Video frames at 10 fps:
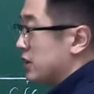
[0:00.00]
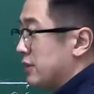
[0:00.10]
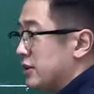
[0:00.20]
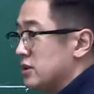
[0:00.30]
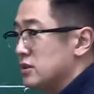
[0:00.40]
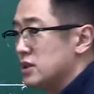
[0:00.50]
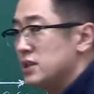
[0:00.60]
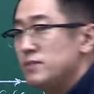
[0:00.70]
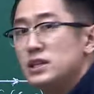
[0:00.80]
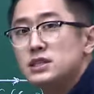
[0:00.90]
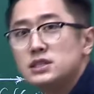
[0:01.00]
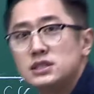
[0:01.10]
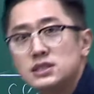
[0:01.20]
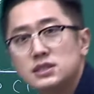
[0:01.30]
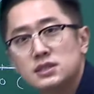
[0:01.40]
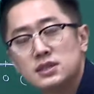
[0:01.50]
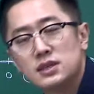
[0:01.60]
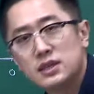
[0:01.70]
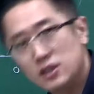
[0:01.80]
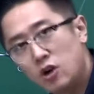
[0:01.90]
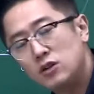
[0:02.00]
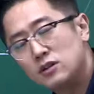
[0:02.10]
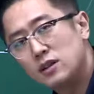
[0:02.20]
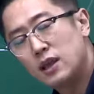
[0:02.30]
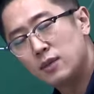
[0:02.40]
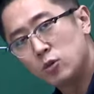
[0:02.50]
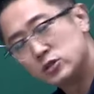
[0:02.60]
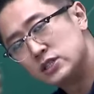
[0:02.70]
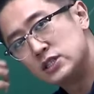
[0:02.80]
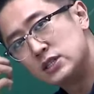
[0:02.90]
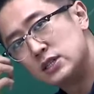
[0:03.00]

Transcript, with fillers: 변하면 힘들지 이럴 때못 뭐 쓰지